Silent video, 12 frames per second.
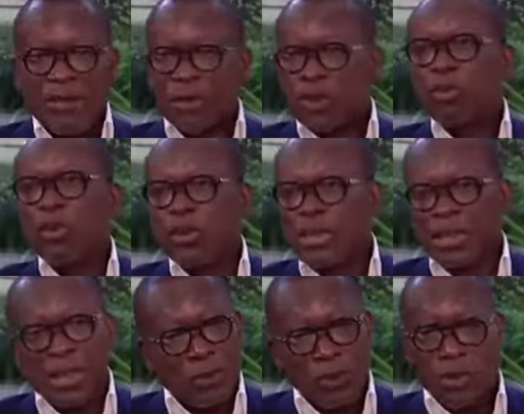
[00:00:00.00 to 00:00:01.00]
des fonctions
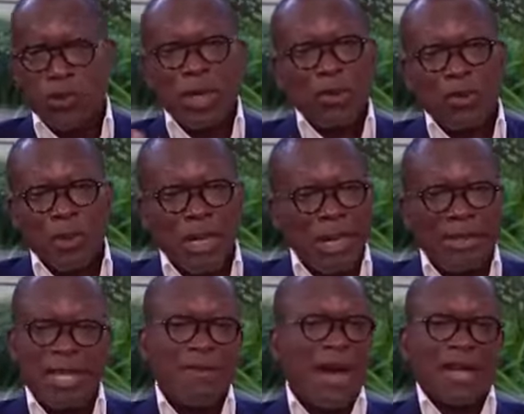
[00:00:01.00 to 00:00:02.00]
politiques et du jour au lendemain,
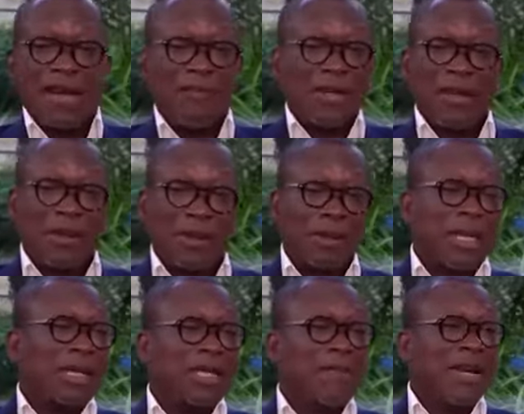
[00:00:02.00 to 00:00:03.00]
elle débarque avec
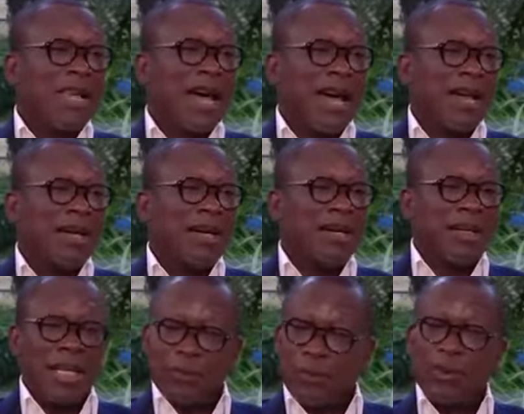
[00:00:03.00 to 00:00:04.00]
des, milliards
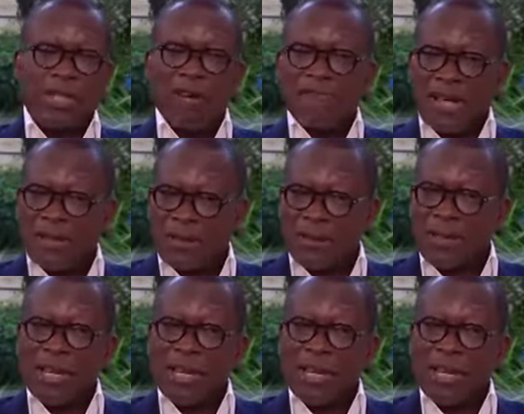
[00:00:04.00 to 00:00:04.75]
et puis s'en vante,